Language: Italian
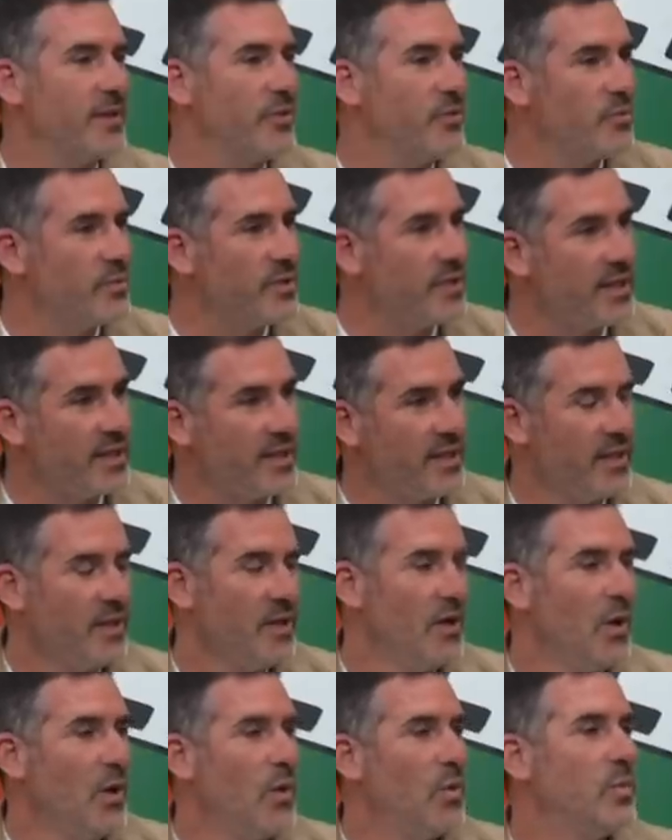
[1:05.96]
a chiudere
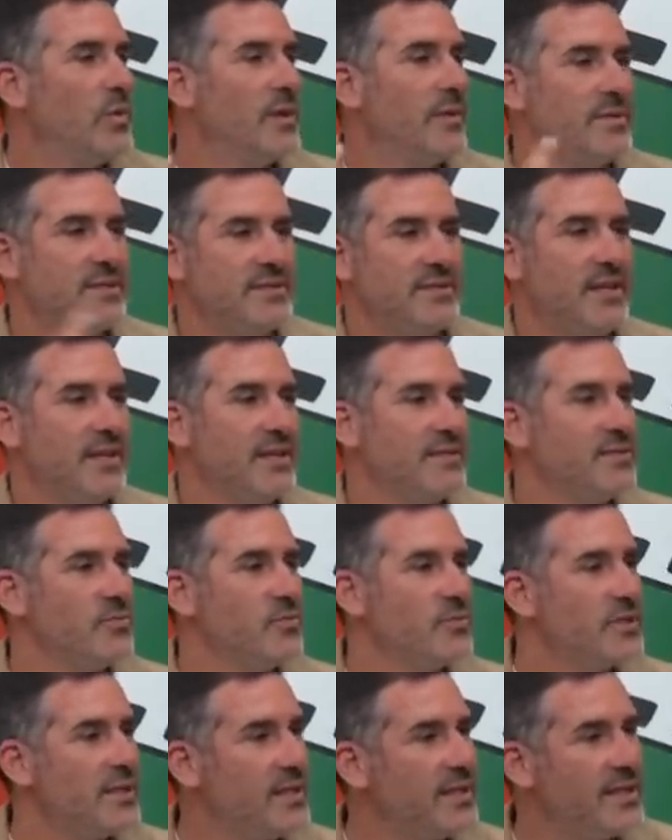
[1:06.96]
una mezzala si
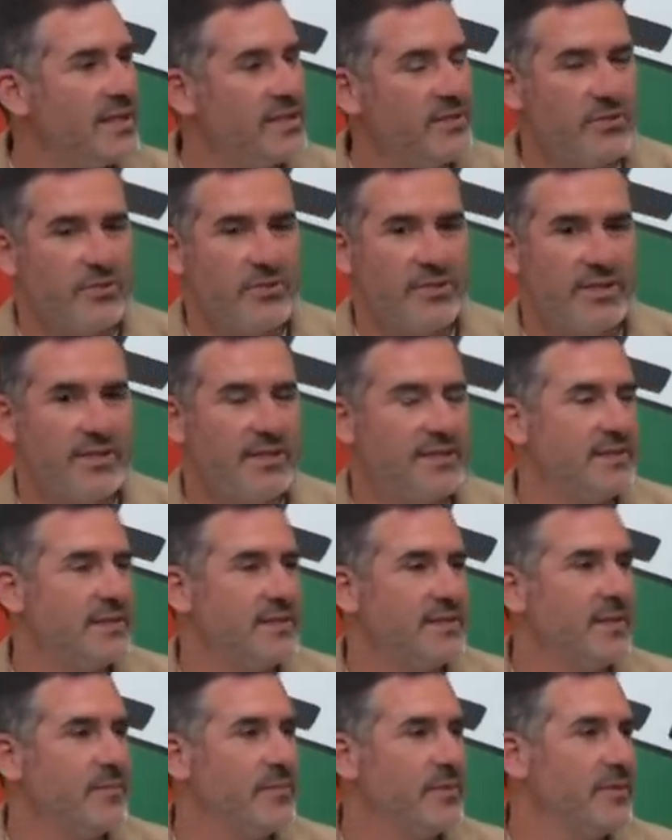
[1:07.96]
butta dentro, te sei
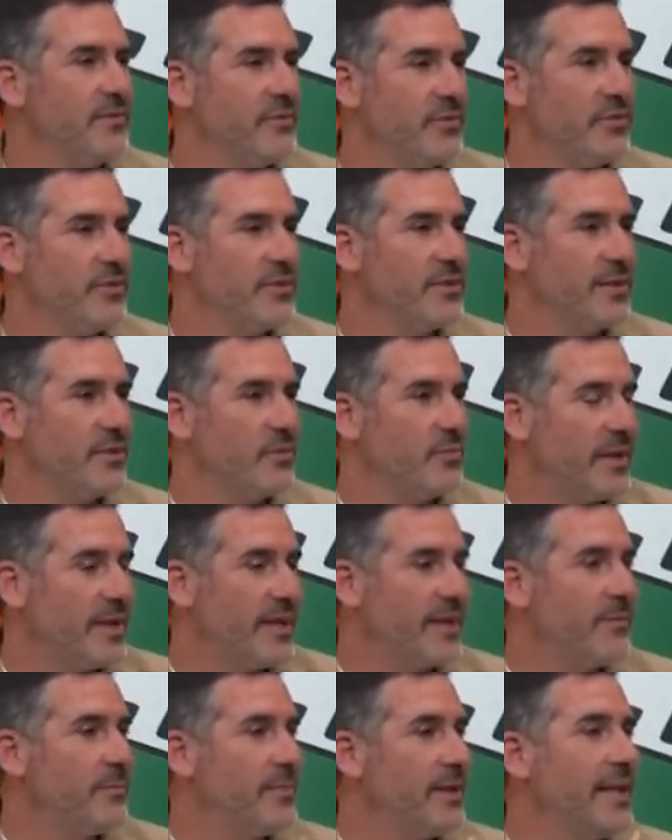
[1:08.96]
sempre in inferiorità
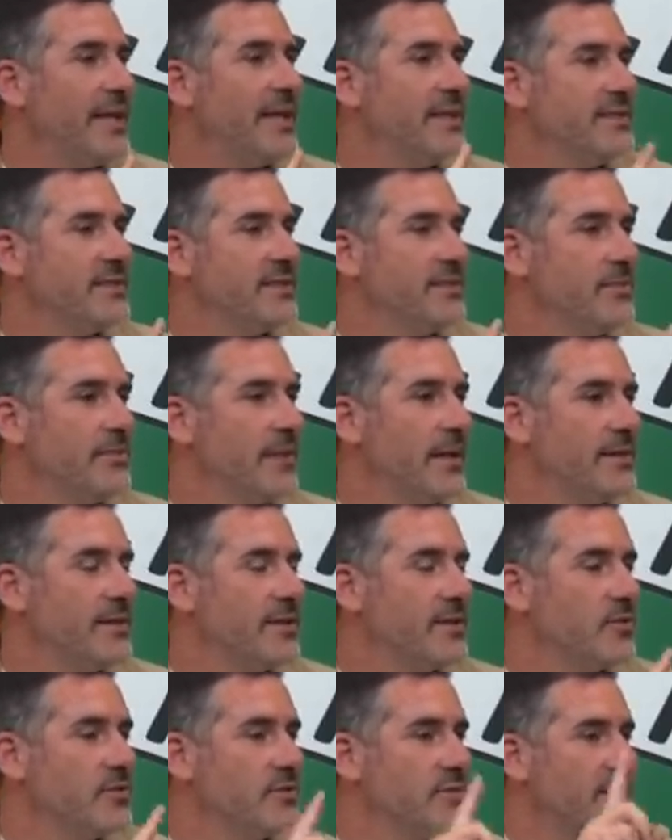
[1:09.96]
numerica e rischi di
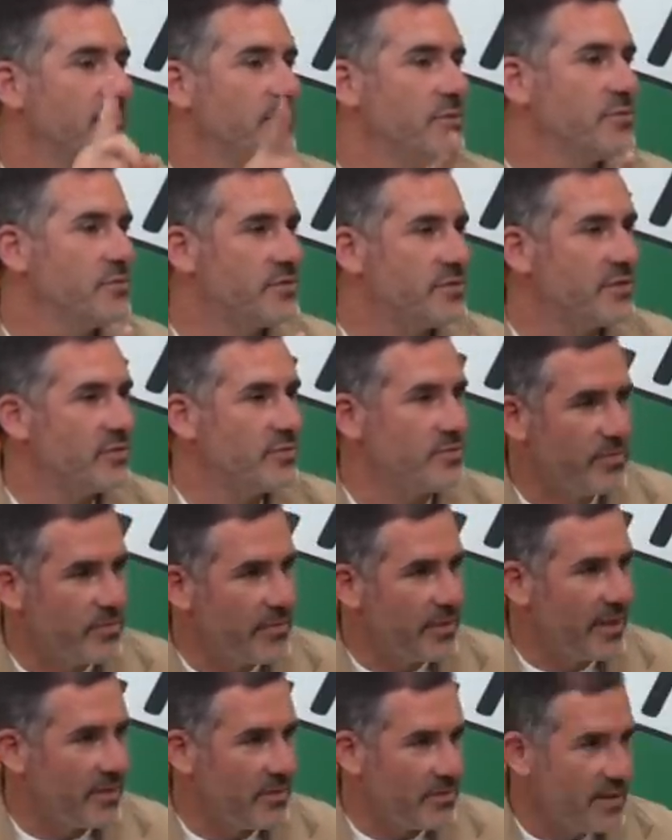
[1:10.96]
prendere il gol sempre sul secondo
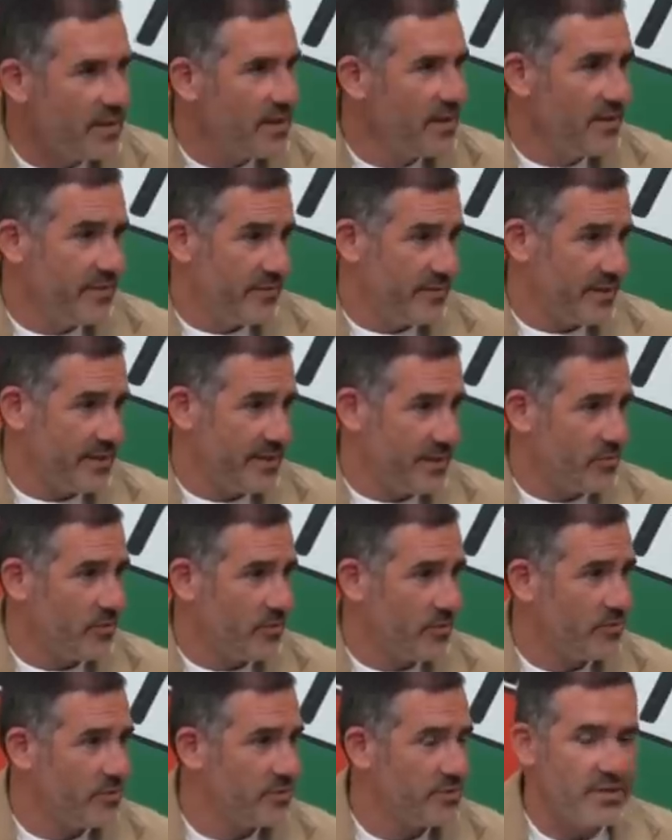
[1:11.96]
palo infatti andò
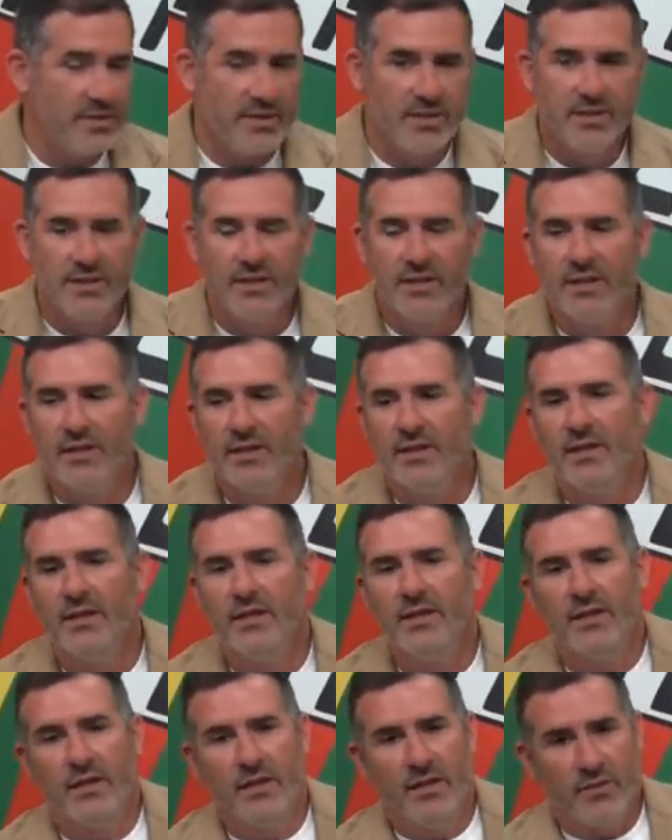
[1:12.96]
così
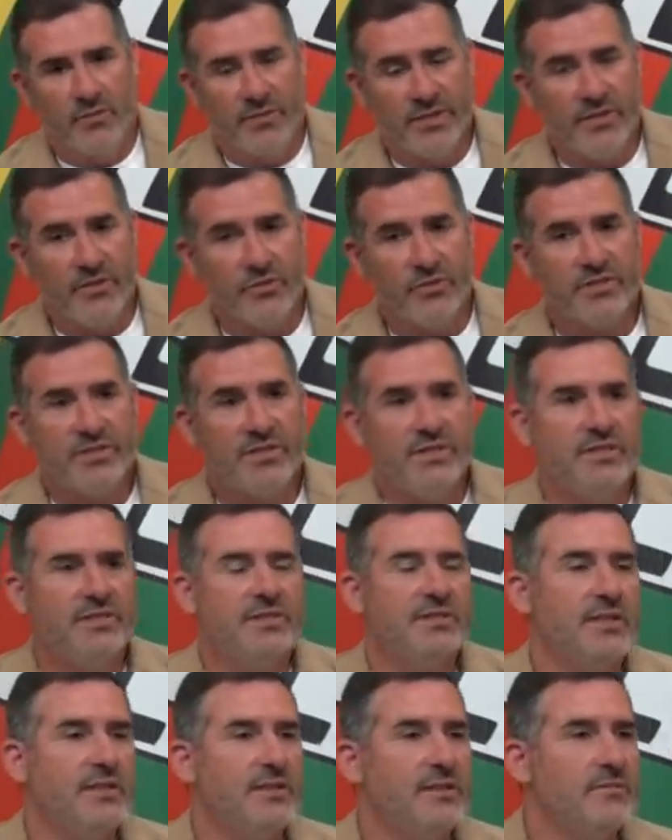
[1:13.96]
quindi noi si
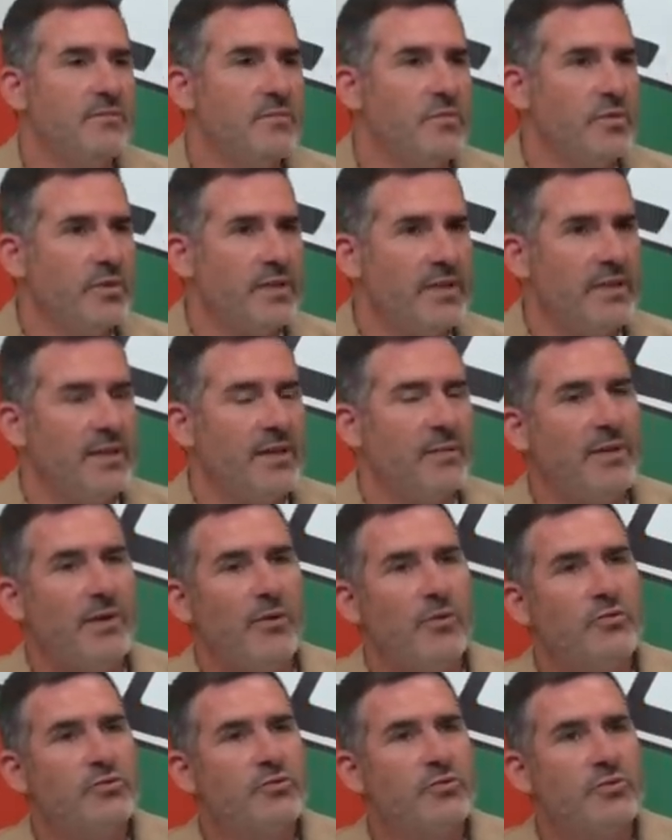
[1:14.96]
disse, noi
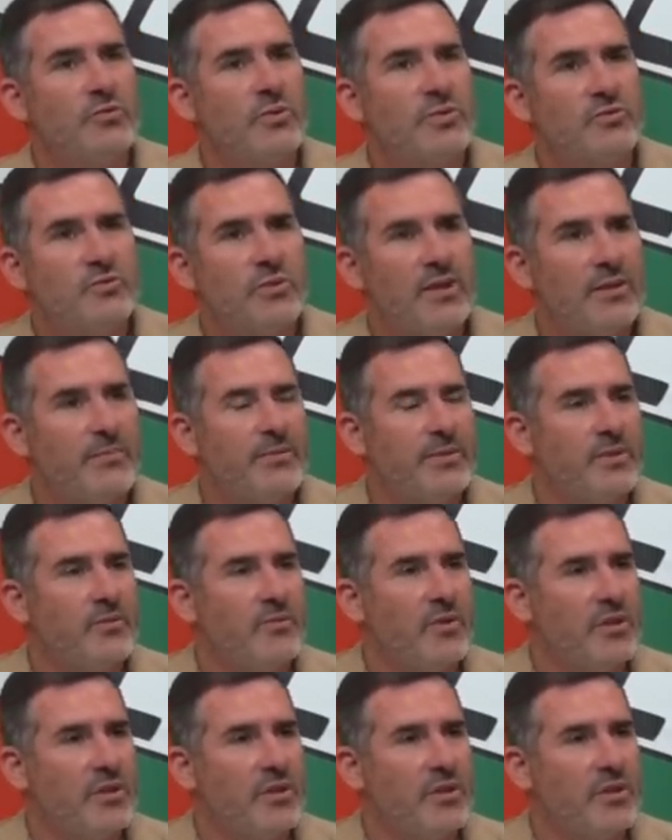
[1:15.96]
abbiamo costruito la squadra per il